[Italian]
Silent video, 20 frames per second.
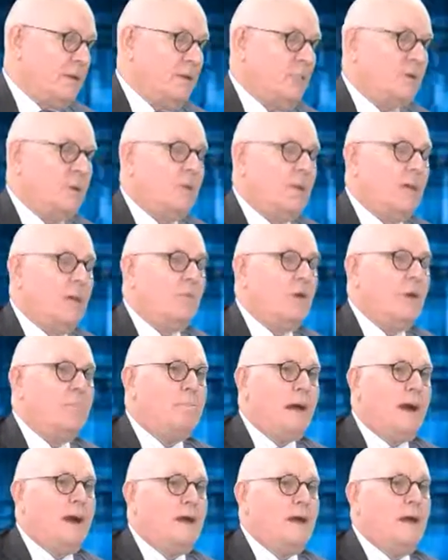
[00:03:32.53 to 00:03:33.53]
Quindi certo. è una
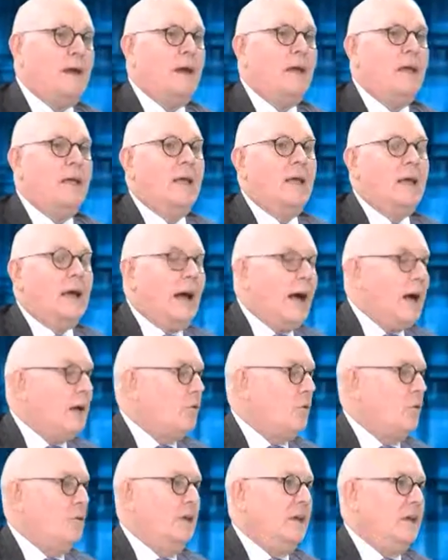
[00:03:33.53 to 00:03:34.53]
banca
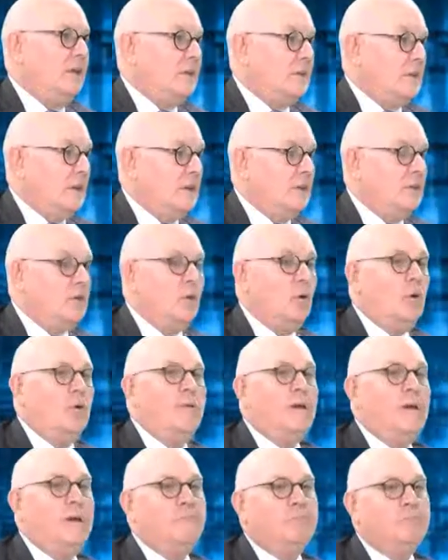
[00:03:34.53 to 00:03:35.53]
accogliente
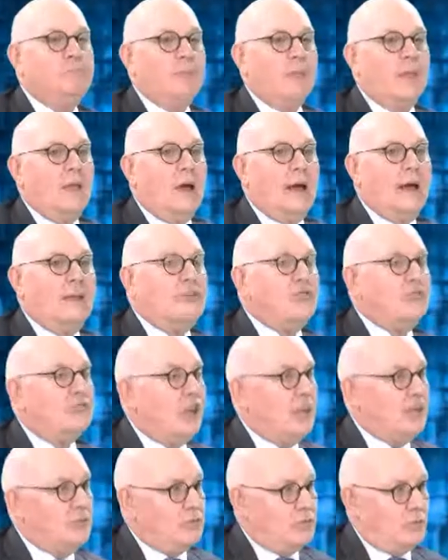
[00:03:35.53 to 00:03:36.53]
dove al
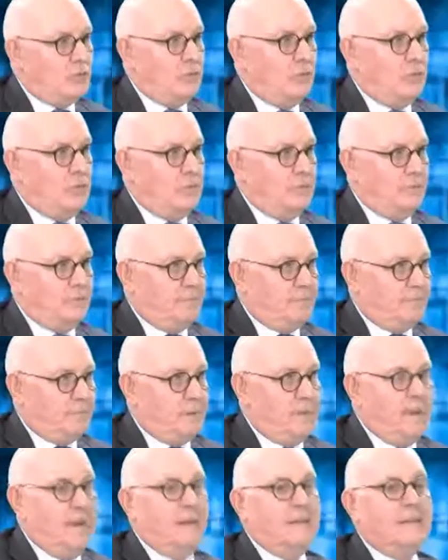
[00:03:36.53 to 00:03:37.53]
centro
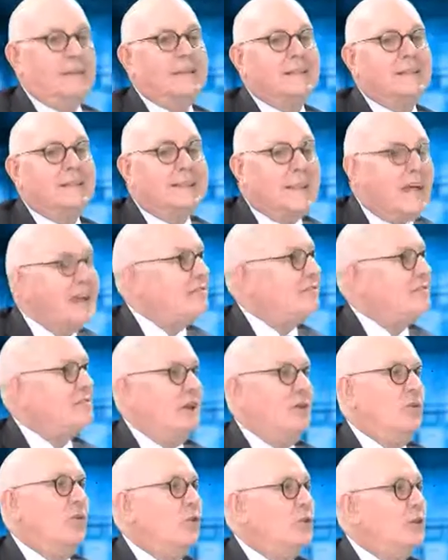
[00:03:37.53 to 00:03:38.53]
del
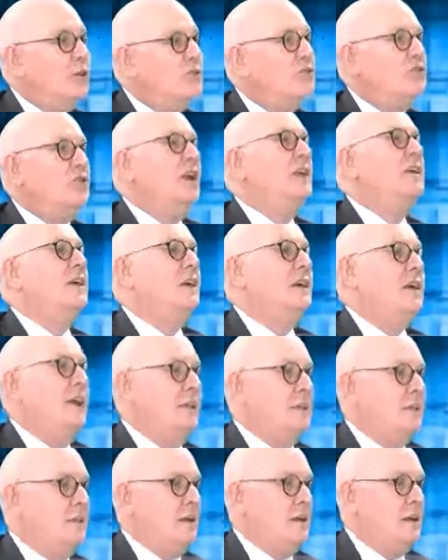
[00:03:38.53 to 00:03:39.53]
salone c'è il
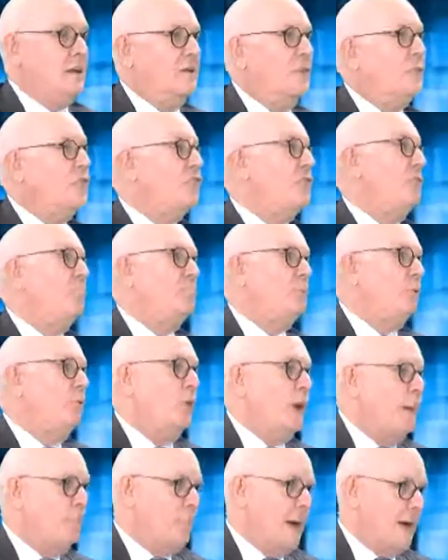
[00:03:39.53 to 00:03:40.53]
cliente, non c'è più
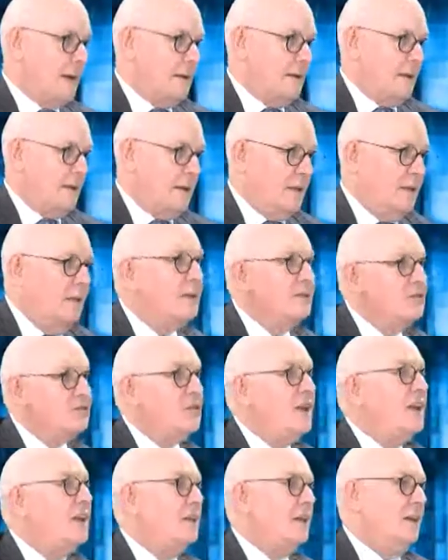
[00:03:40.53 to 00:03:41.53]
la banca,
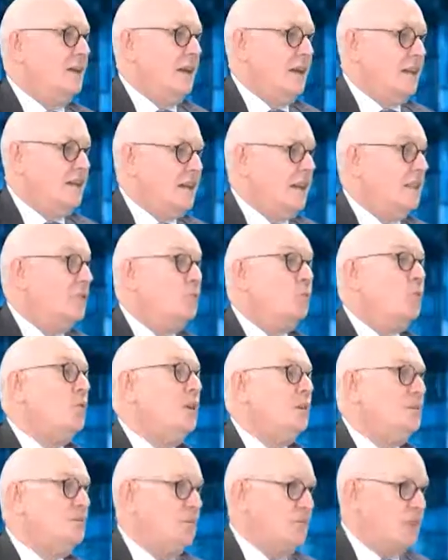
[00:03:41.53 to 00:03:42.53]
c'è il cliente, le sue
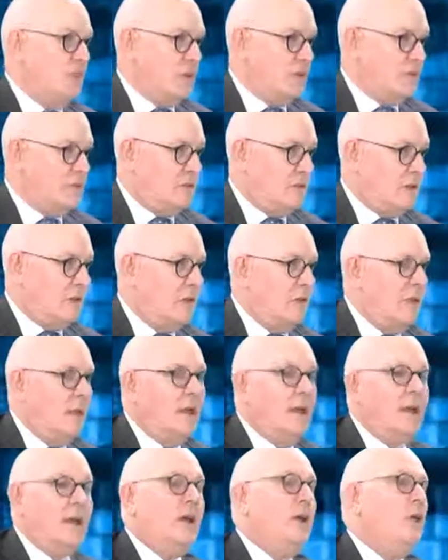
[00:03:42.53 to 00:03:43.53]
esigenze
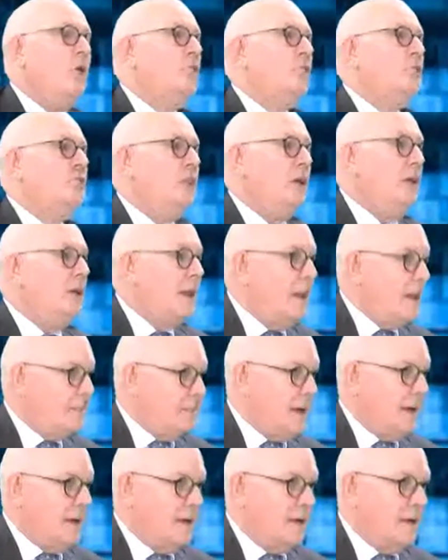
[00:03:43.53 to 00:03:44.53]
e oggi la
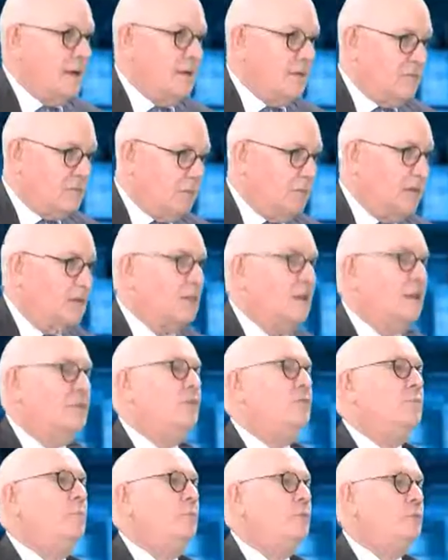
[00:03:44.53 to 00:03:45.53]
banca che si mette a
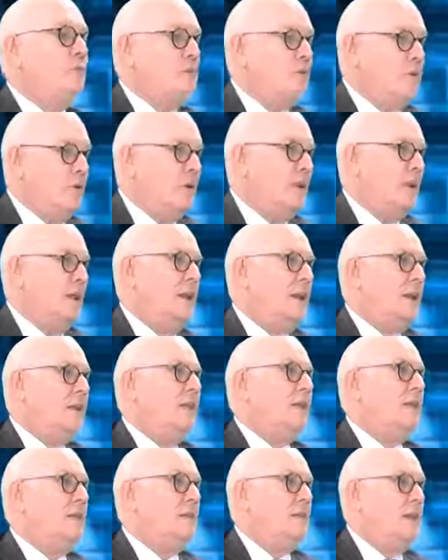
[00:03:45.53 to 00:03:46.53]
disposizione della
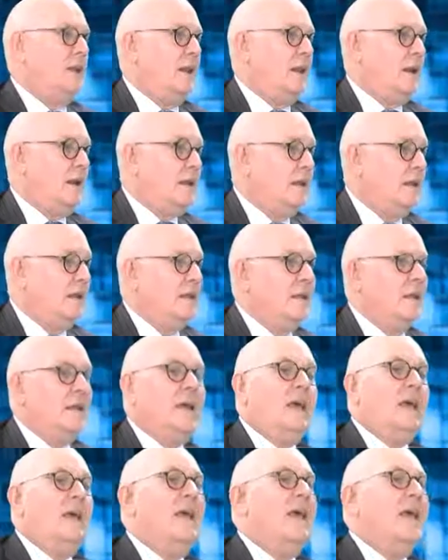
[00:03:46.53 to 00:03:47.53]
clientela
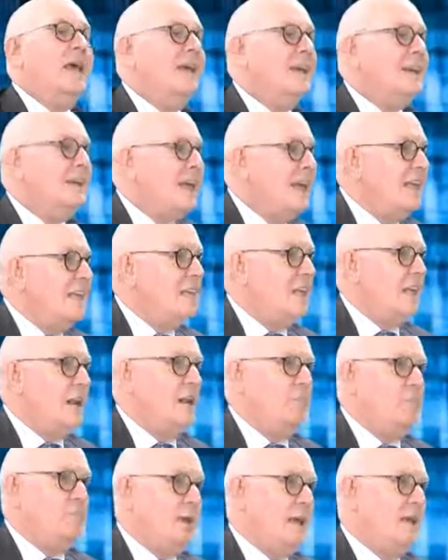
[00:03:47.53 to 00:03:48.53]
e, e rende
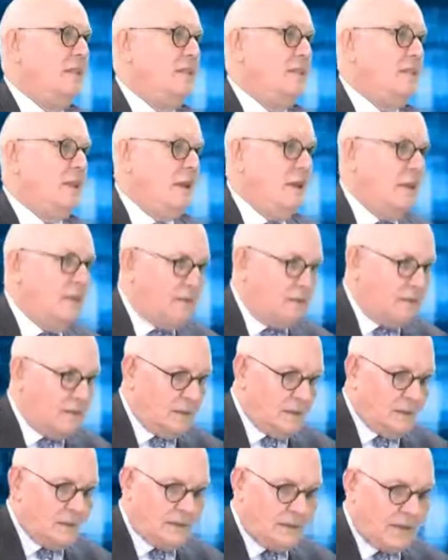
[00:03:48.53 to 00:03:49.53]
l'ambiente
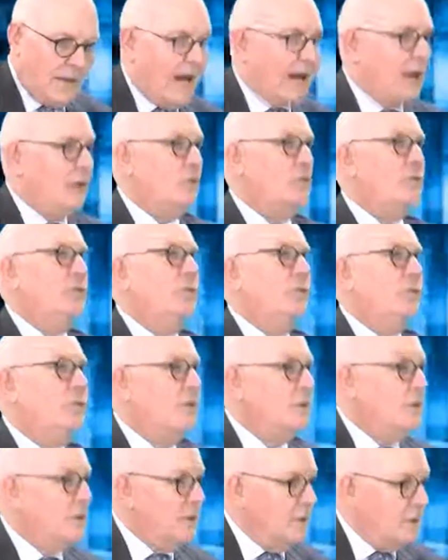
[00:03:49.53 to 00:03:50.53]
eh, caldo,
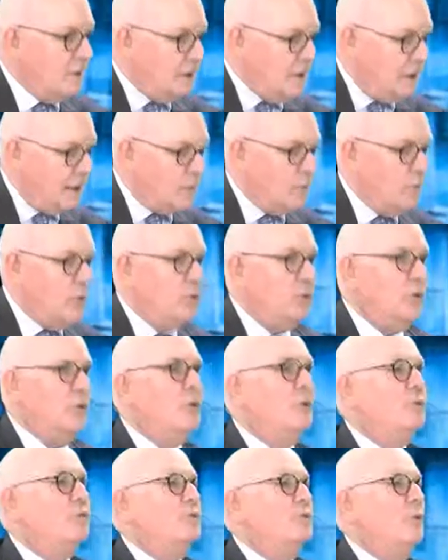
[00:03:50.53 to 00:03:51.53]
eh,
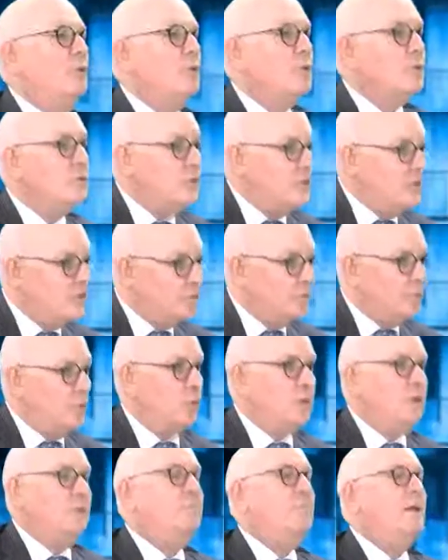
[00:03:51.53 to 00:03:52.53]
armonioso,
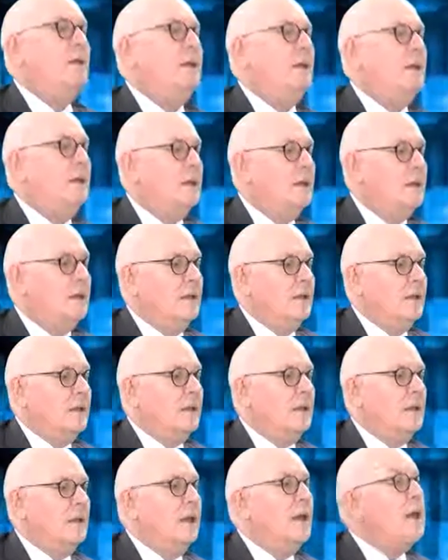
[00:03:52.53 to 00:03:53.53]
disponibile mm.
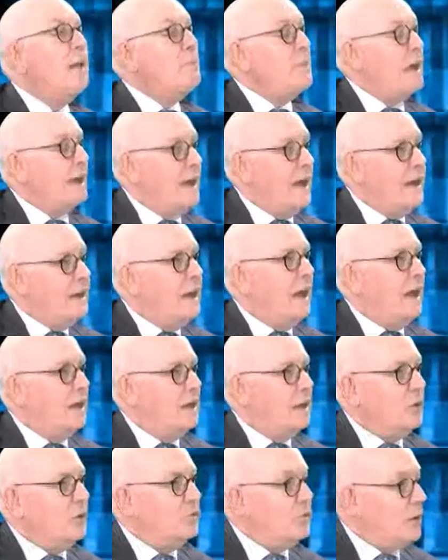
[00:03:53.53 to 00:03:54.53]
e, eh, e, magari
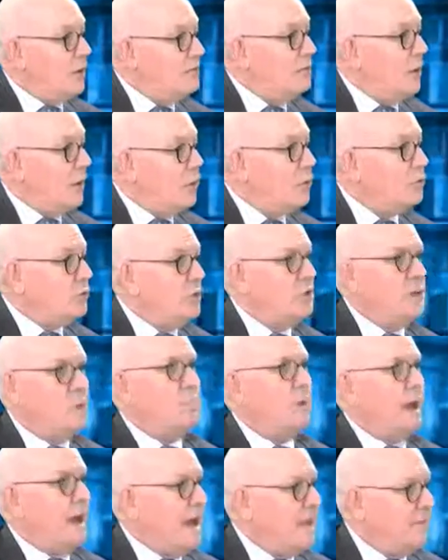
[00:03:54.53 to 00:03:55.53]
anche con dei salotti di
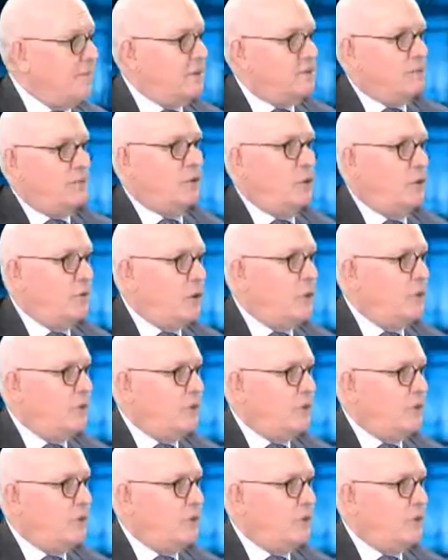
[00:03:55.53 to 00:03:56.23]
privacy dove esatto.